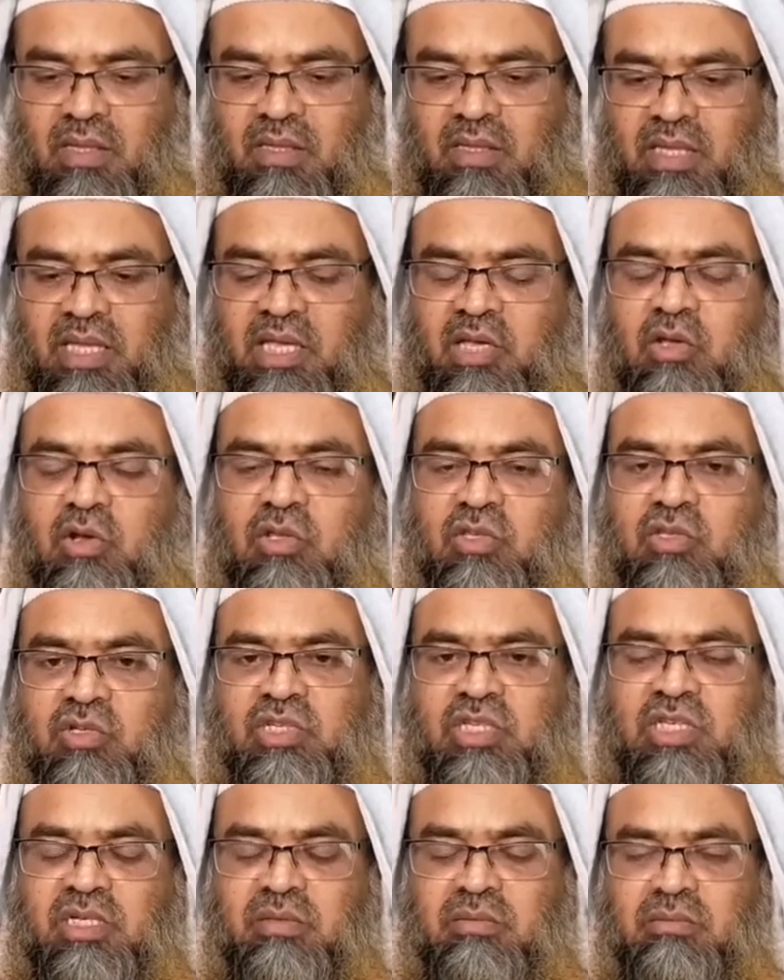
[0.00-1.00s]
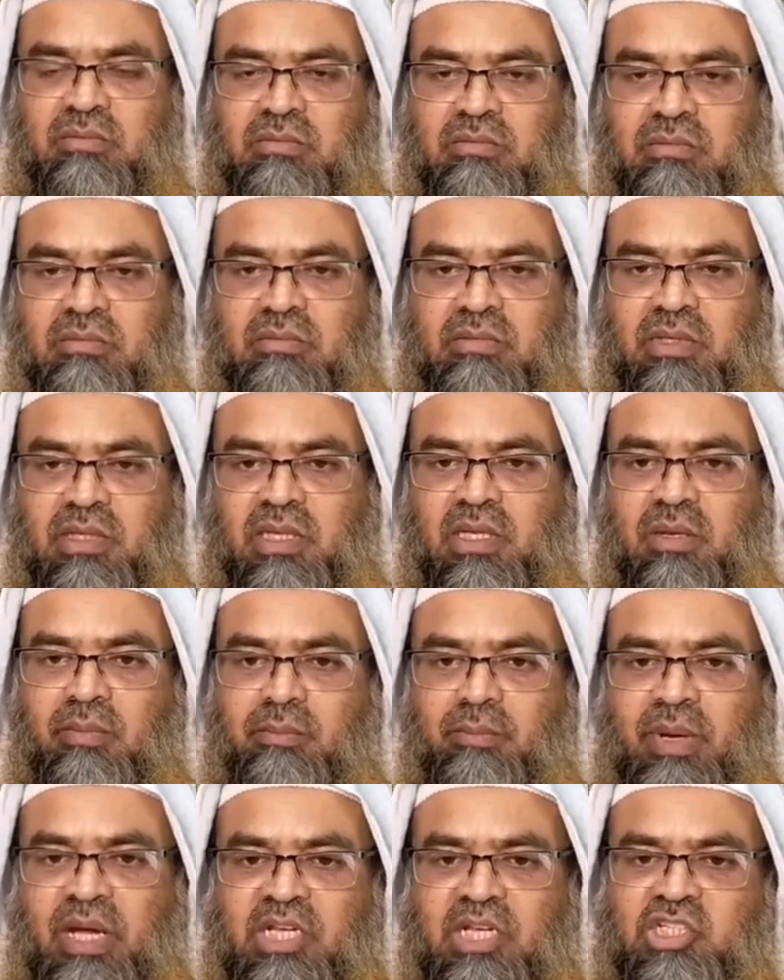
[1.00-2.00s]
এই গ্রন্থটির
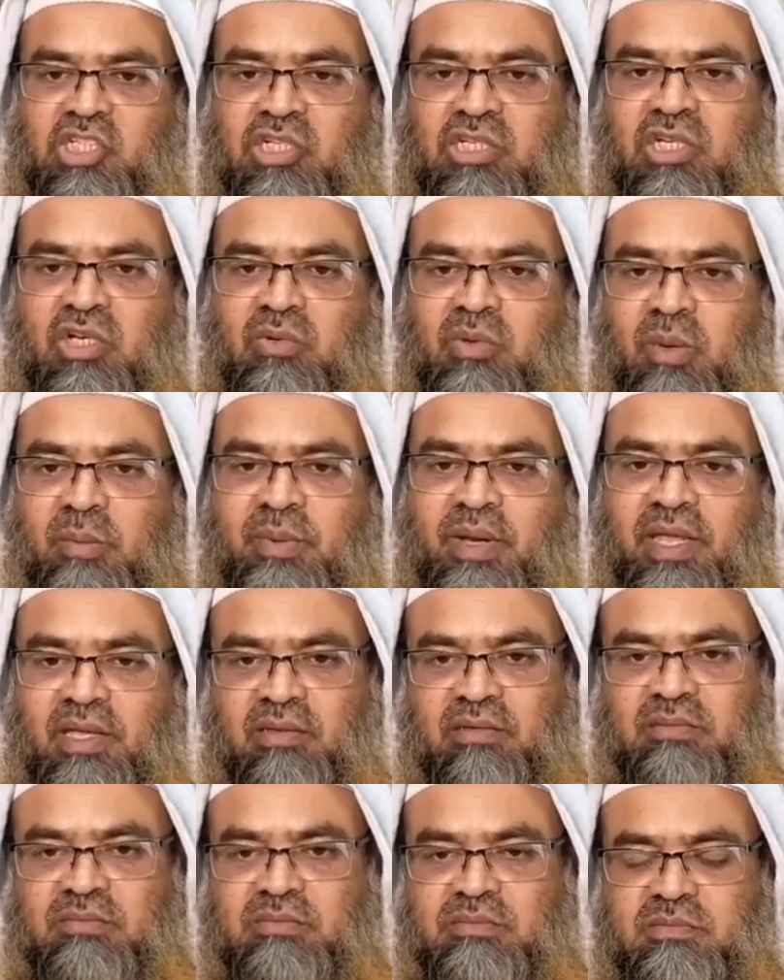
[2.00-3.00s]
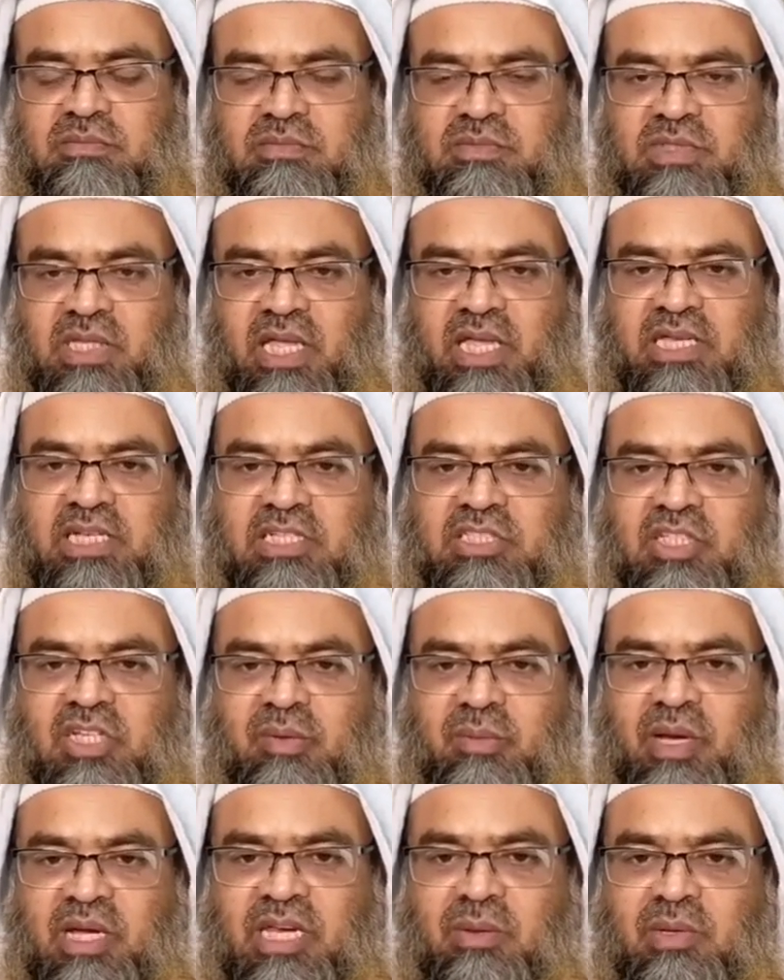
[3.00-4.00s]
ভাষণের অভাব নাই এক
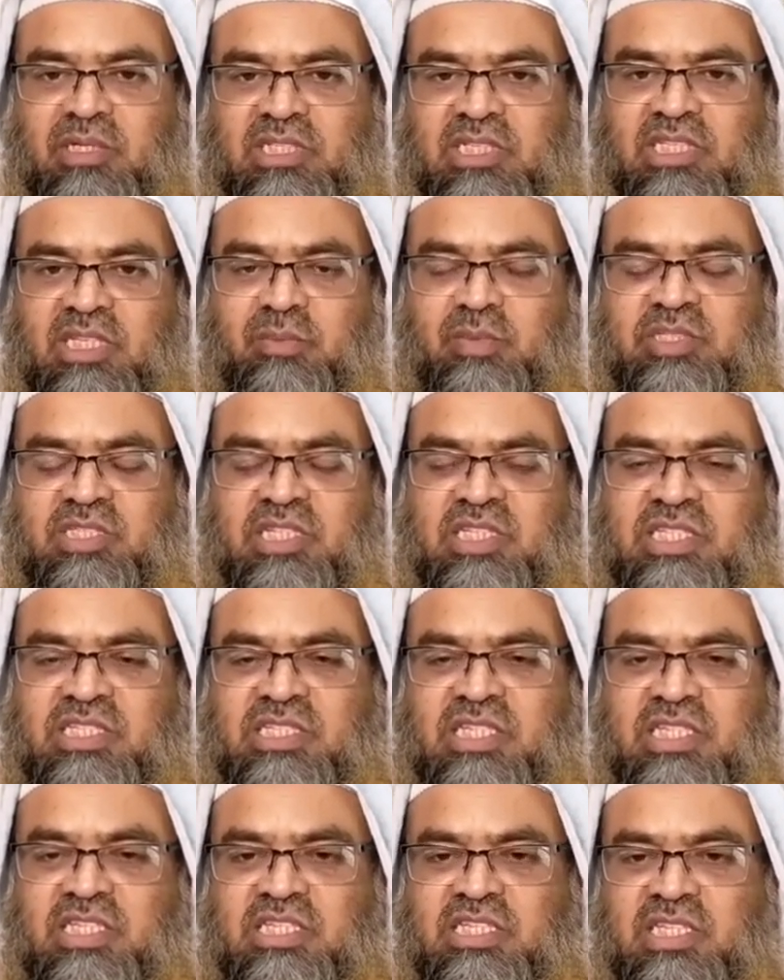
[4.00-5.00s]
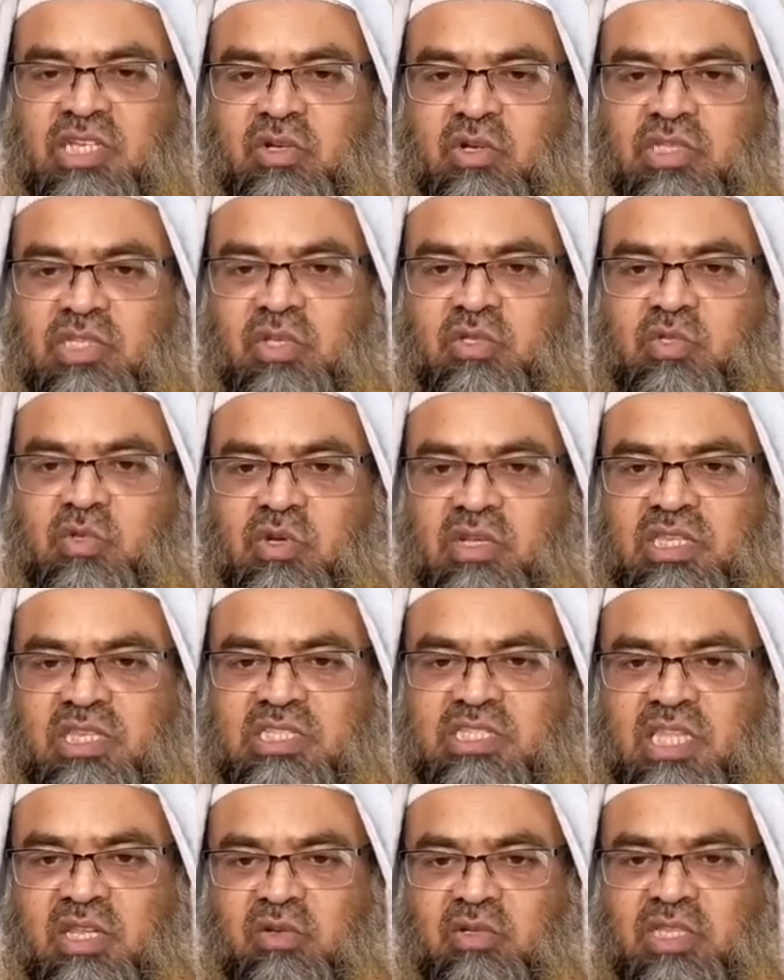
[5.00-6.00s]
একজনের বাংলা ভাষায় দেখবেন যে নিচে নিজের কথাও জুড়ে
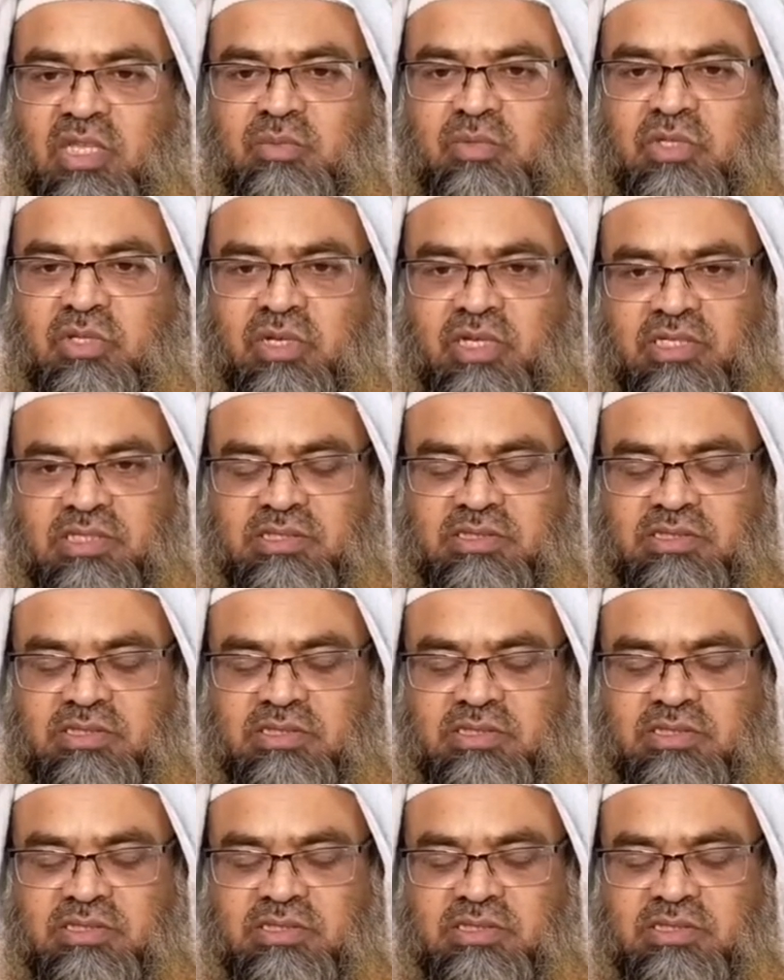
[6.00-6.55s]
দিয়েছে তার কথার ভিতরে